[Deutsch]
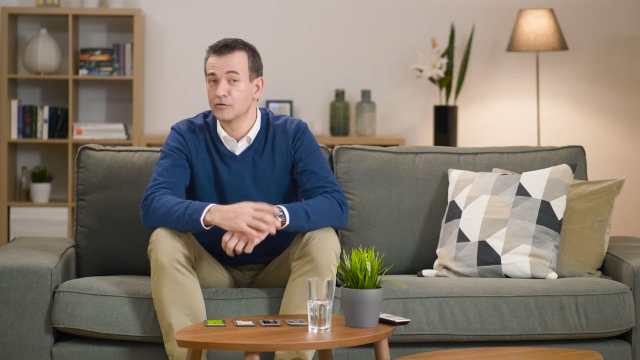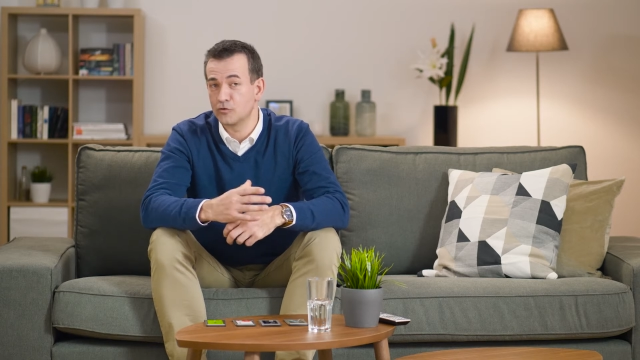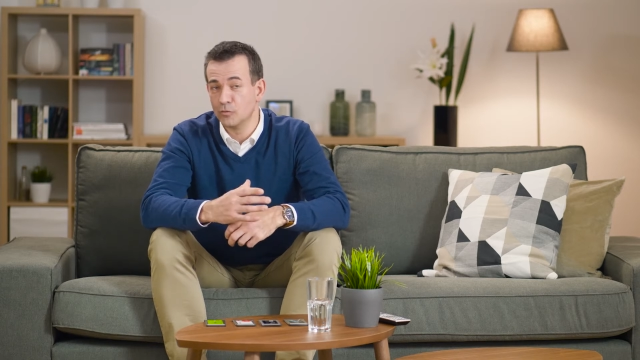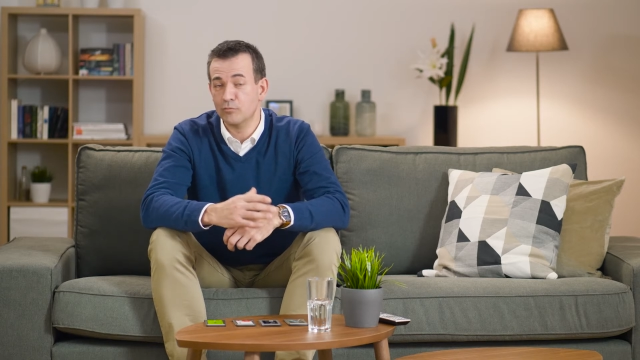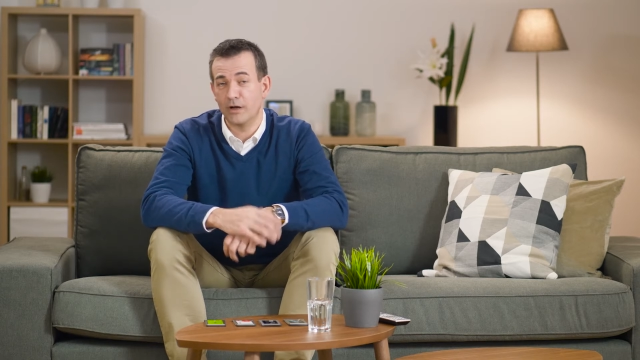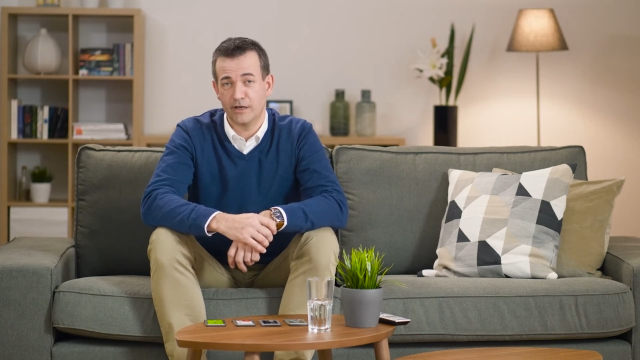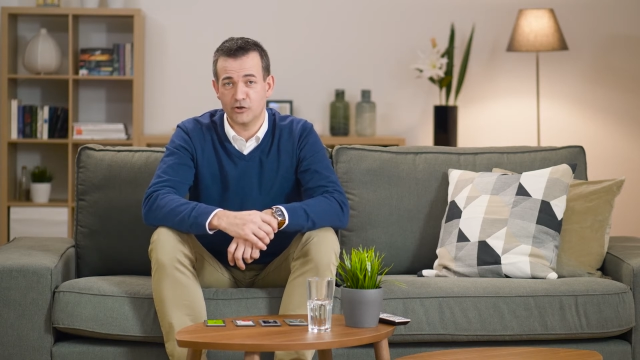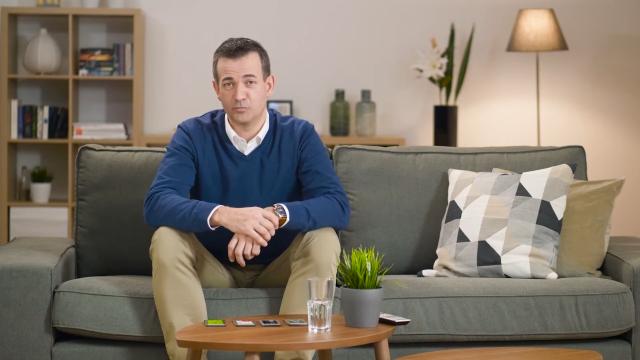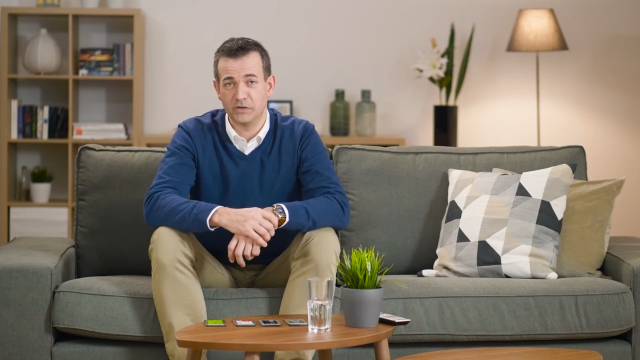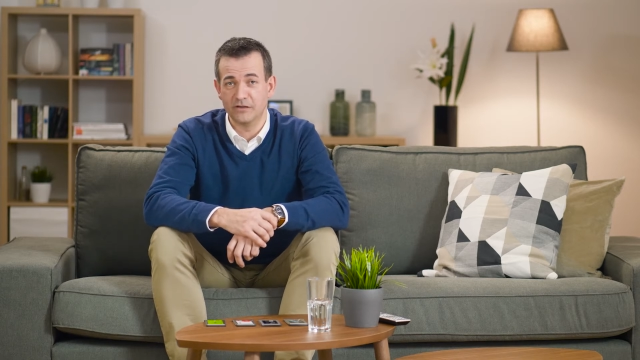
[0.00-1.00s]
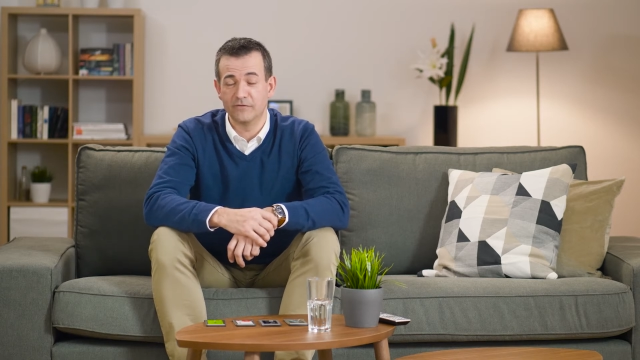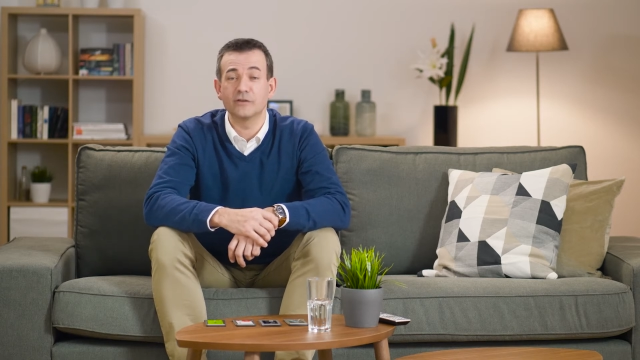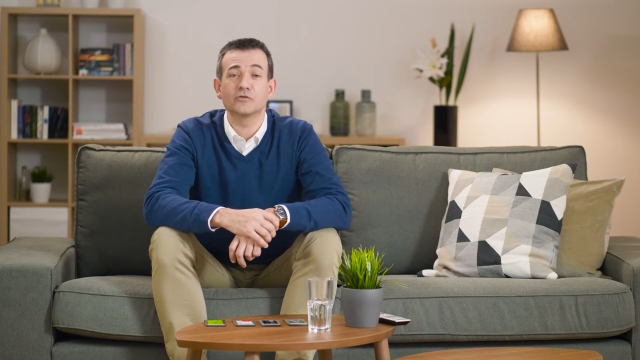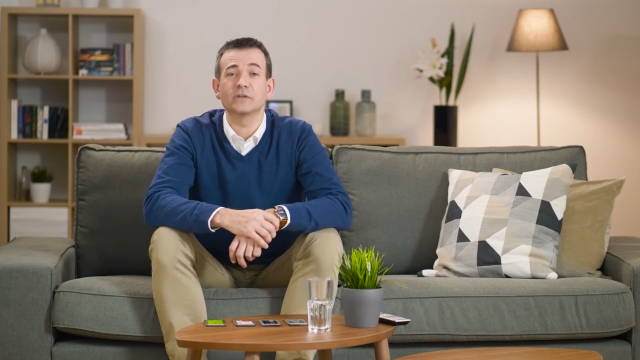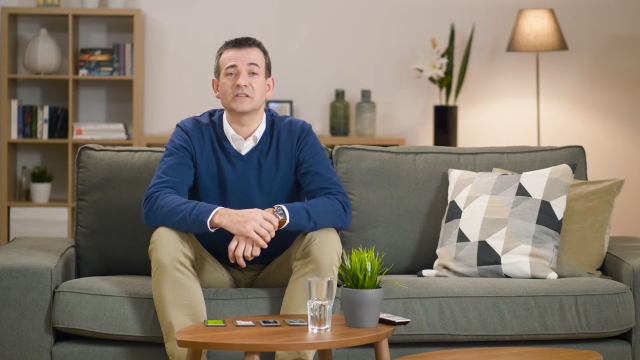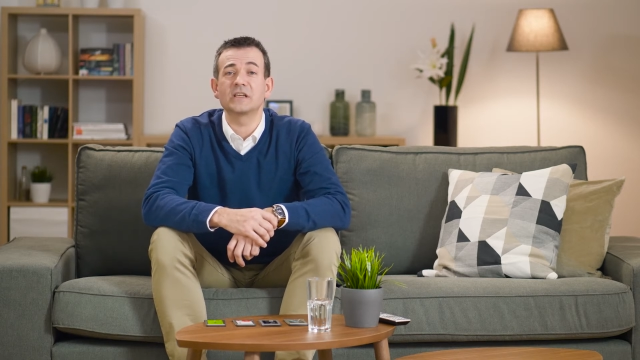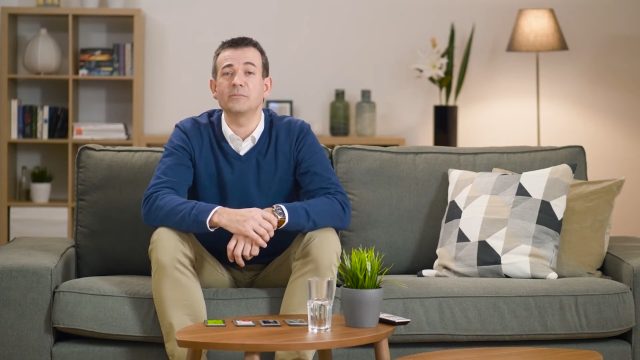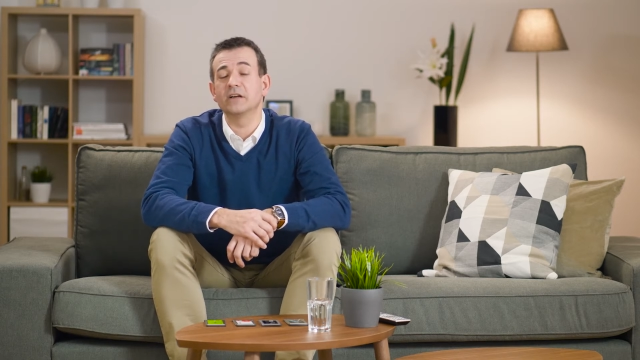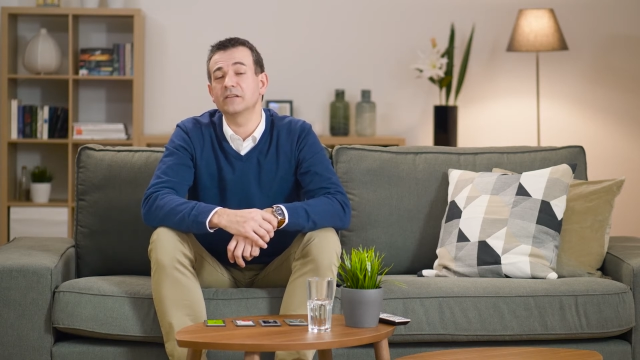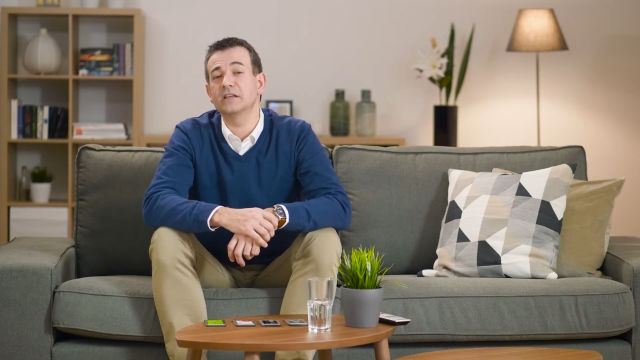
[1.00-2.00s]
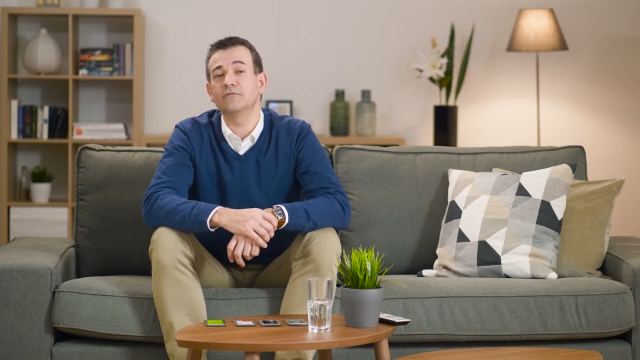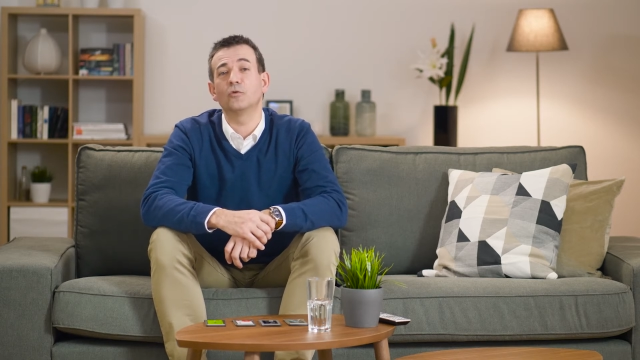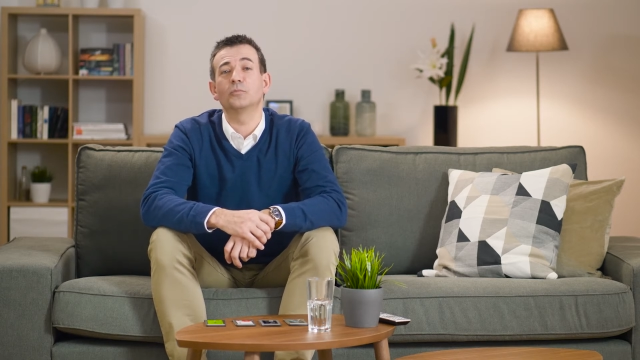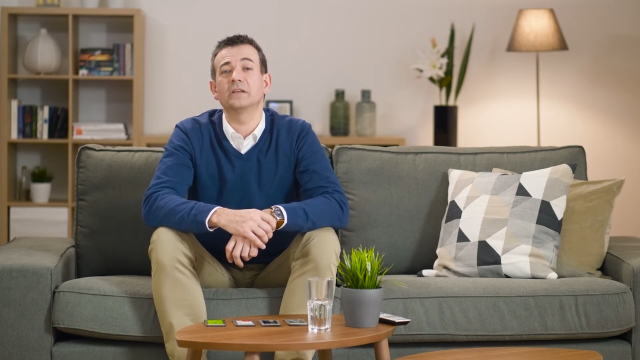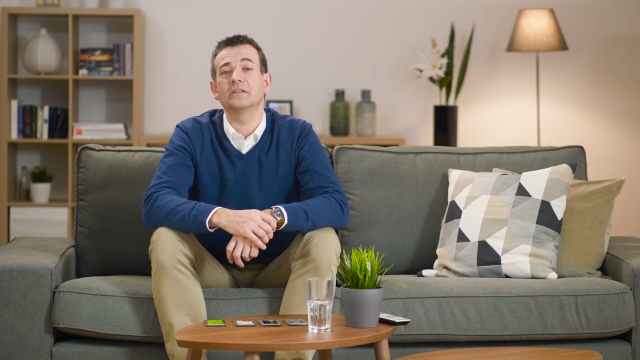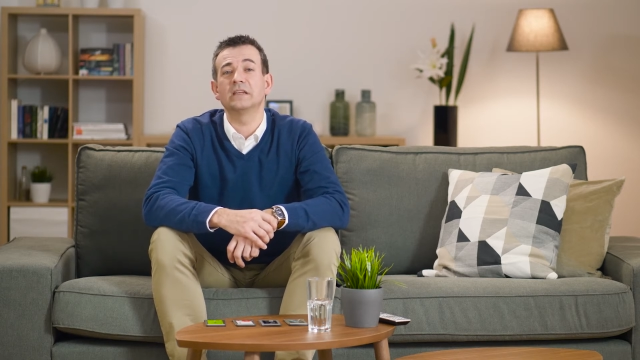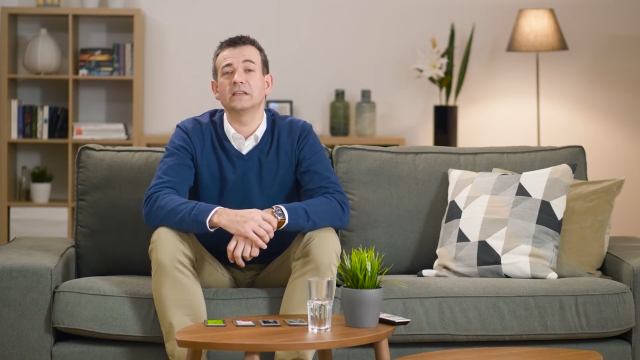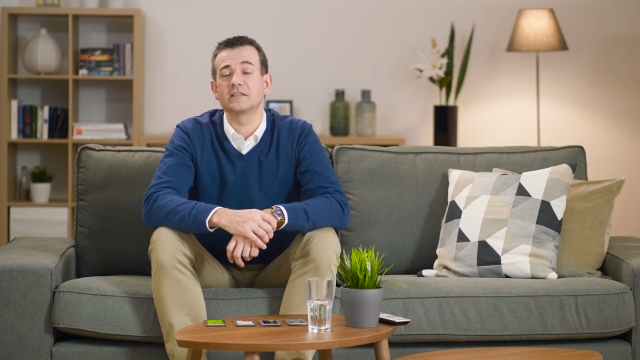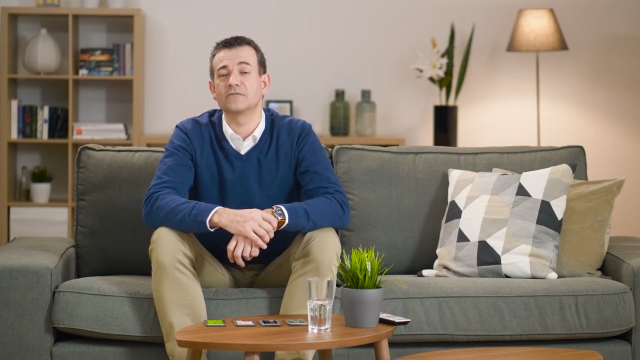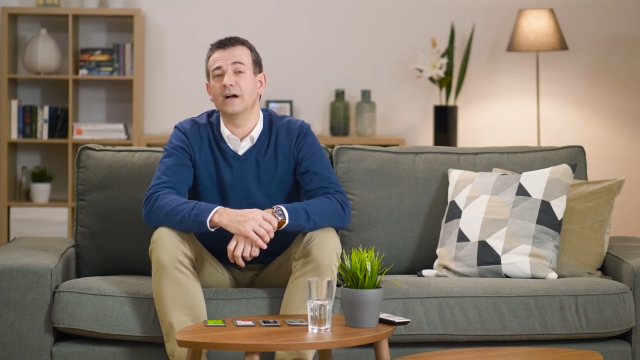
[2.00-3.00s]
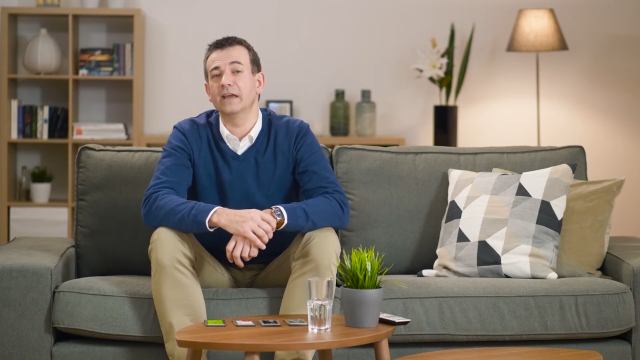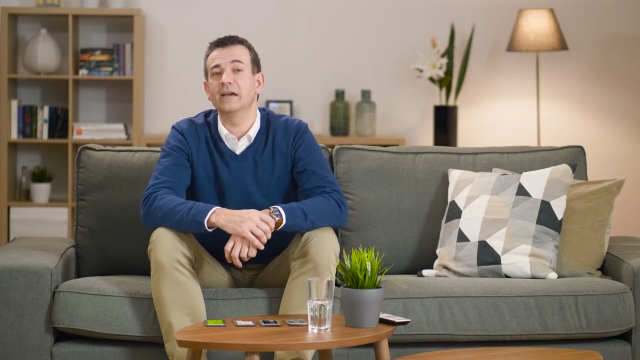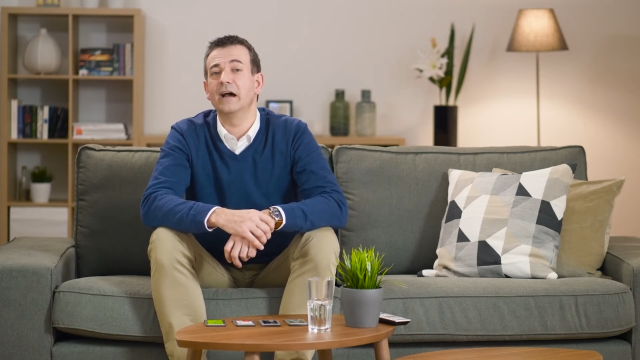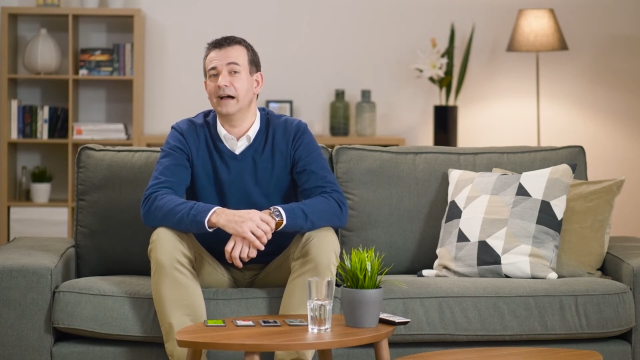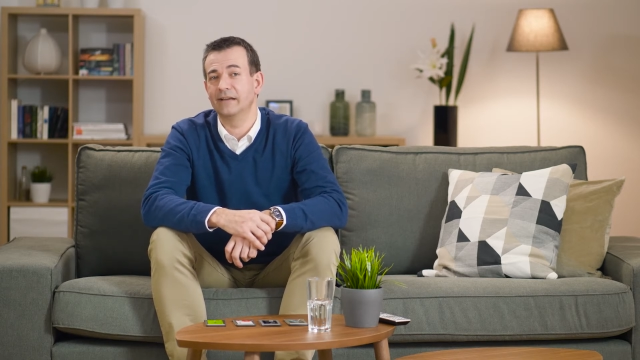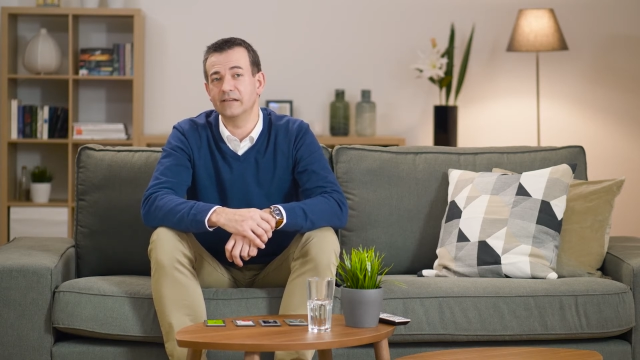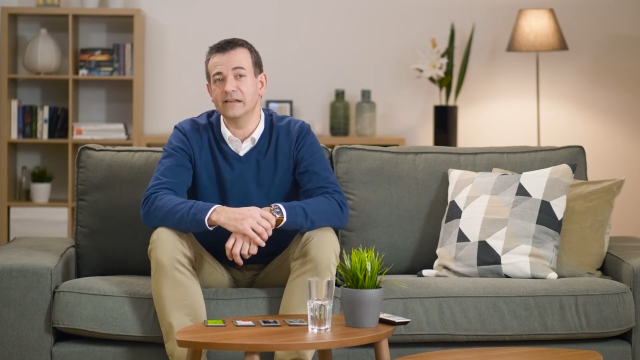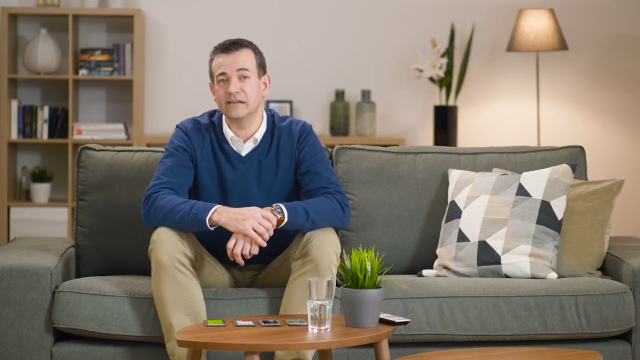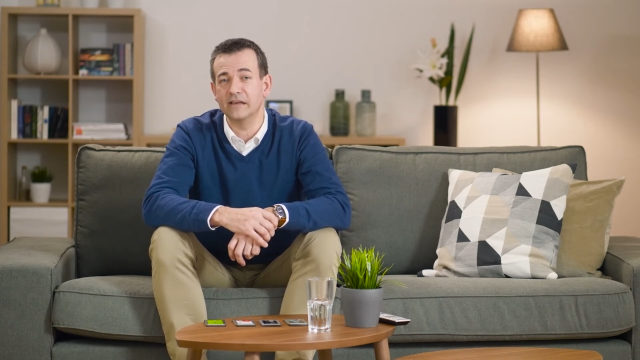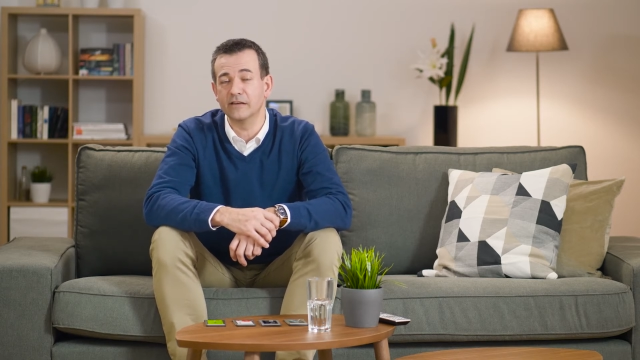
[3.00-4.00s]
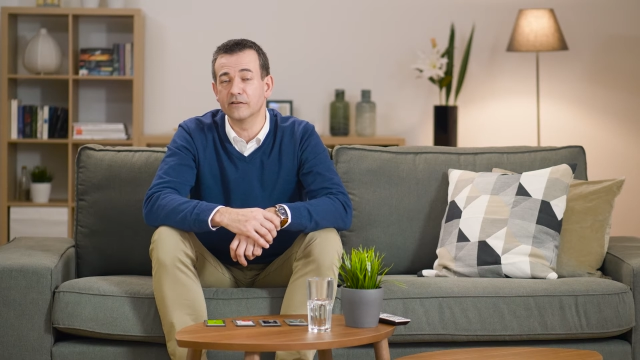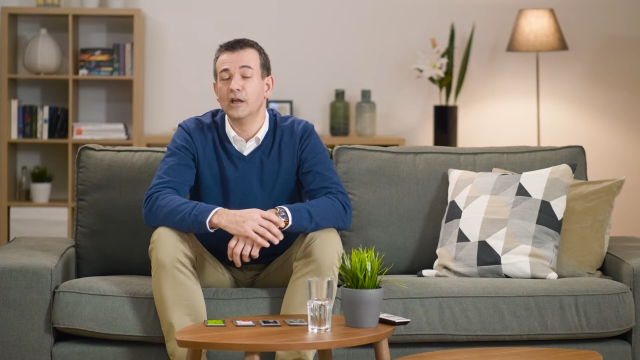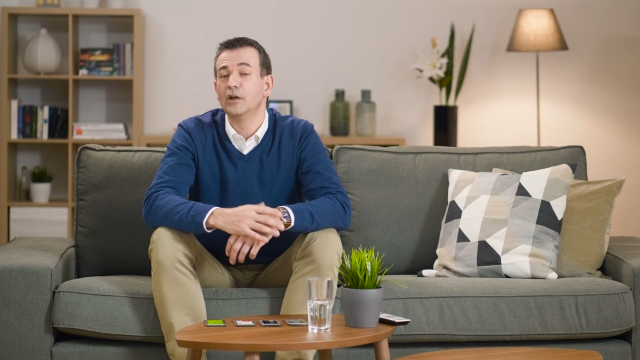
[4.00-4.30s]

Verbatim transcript: Zum Beispiel, wenn es um das Thema DVB-T2 HD geht.